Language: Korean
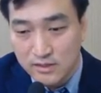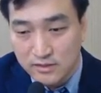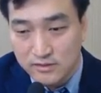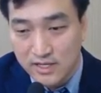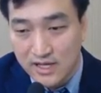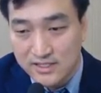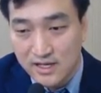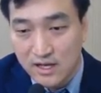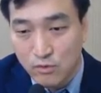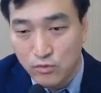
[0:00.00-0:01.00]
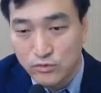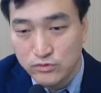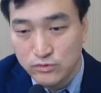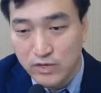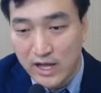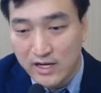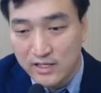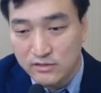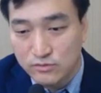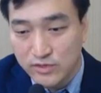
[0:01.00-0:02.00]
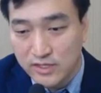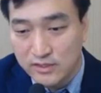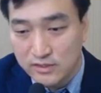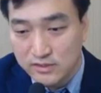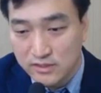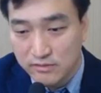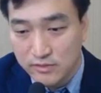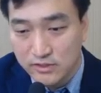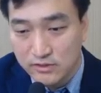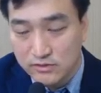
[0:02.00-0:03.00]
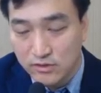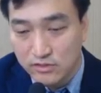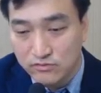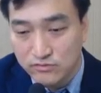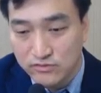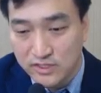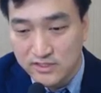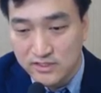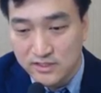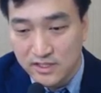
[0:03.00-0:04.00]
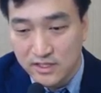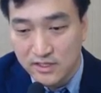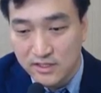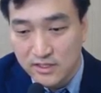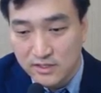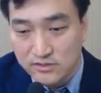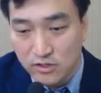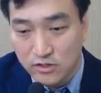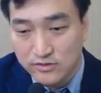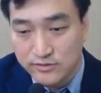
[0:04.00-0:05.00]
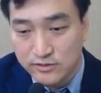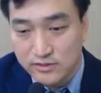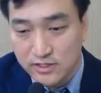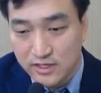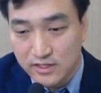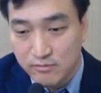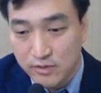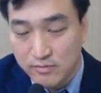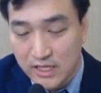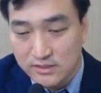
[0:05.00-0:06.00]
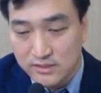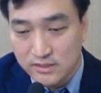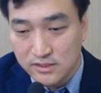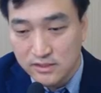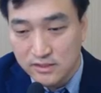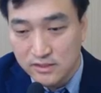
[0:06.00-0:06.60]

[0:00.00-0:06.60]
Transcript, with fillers: 그래서 가장 오른쪽 아래쪽에 있는 그림은 저희가 수술을 했을 때 전립선을 떼게 되면 마치